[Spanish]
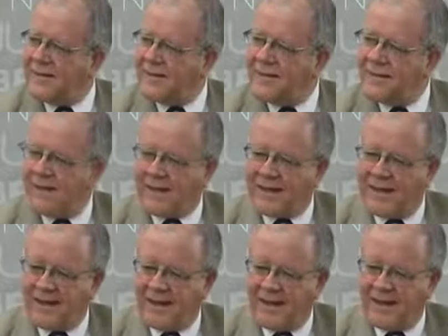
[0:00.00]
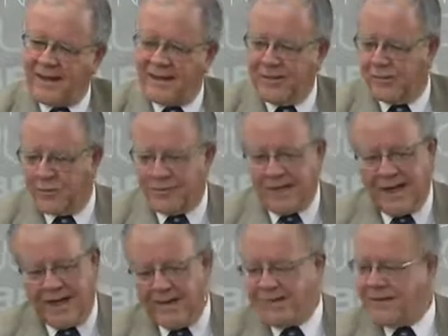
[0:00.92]
de que el
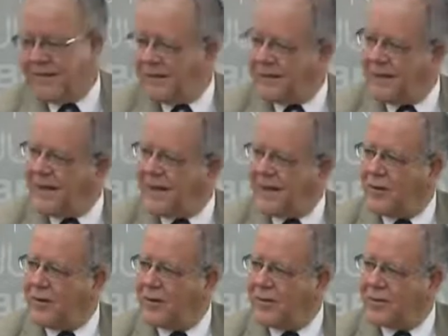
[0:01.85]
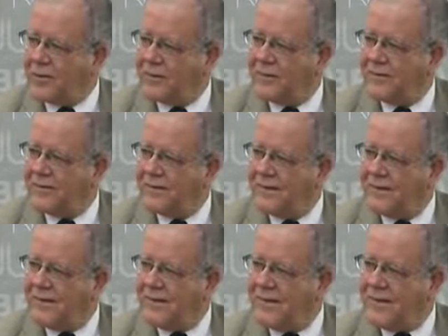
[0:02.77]
industrial necesita al agricultor,
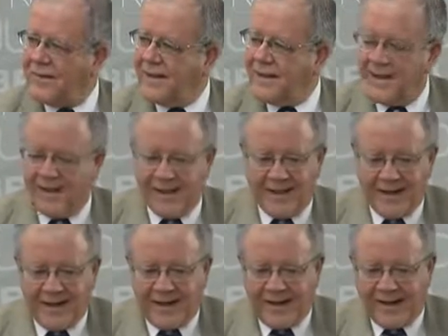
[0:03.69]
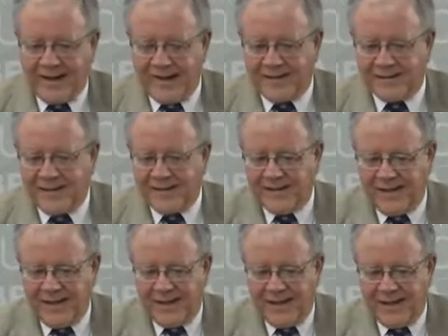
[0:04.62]
eh,
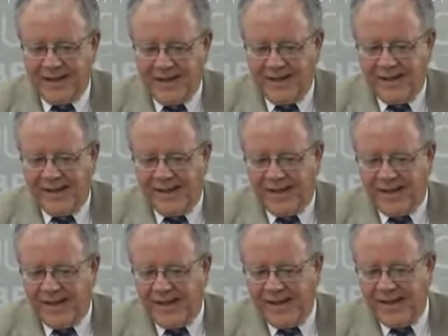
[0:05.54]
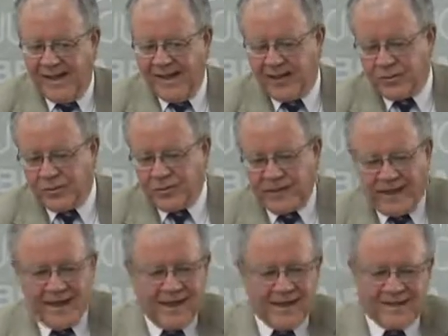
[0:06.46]
de que el,
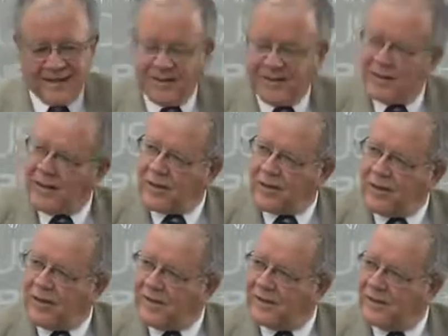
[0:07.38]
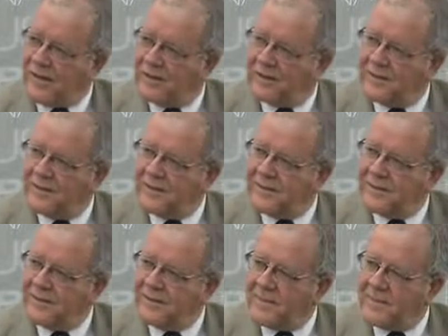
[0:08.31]
industrial necesita al comerciante,
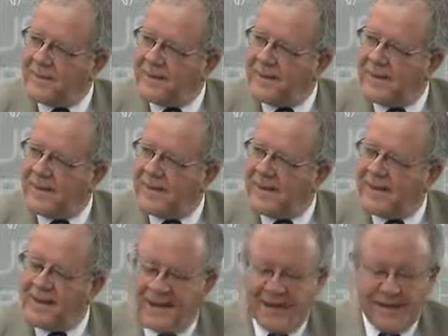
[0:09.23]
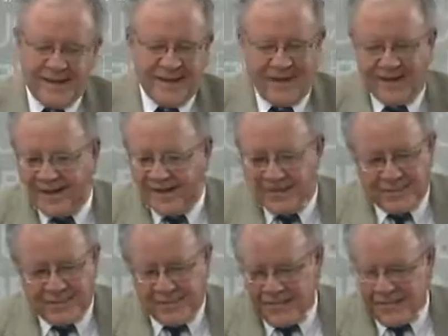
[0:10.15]
eh, eh,
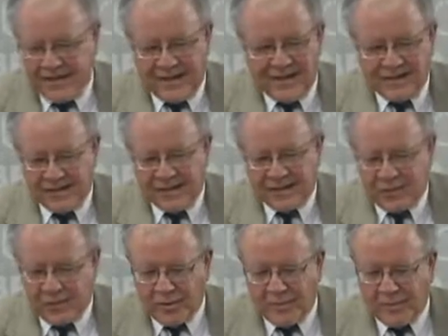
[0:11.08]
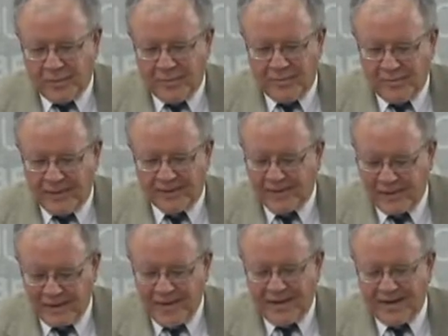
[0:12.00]
el sector
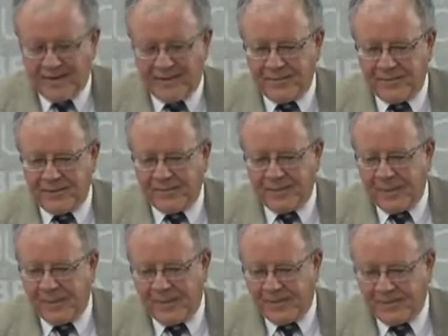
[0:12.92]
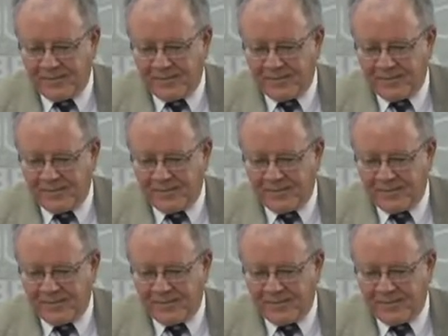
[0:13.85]
empresarial eh,